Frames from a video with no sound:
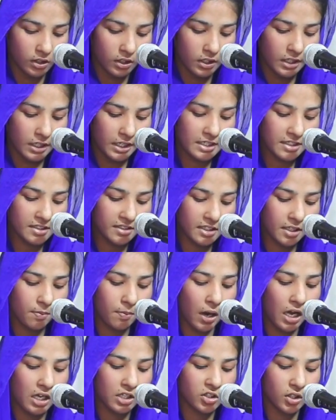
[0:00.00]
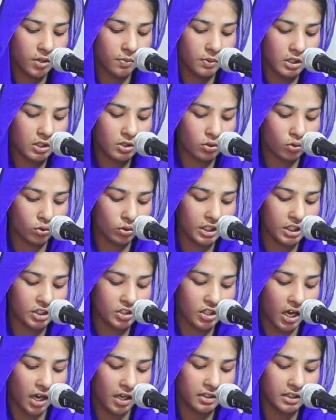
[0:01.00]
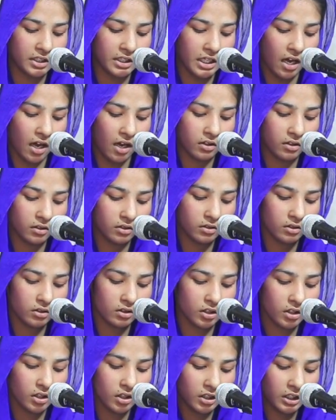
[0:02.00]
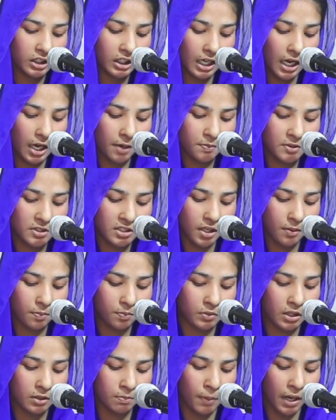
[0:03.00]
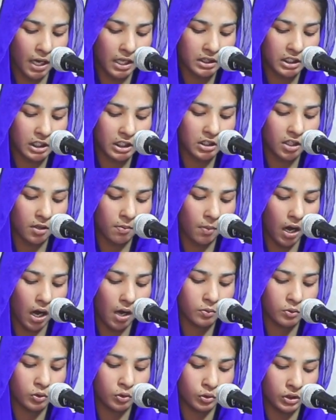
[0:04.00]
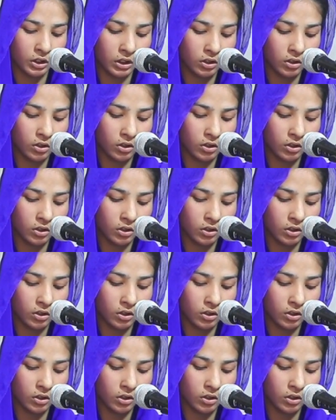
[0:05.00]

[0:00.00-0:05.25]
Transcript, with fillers: इसके बाद जब यीशु ने जान लिया कि अब सब बातें तमाम हुई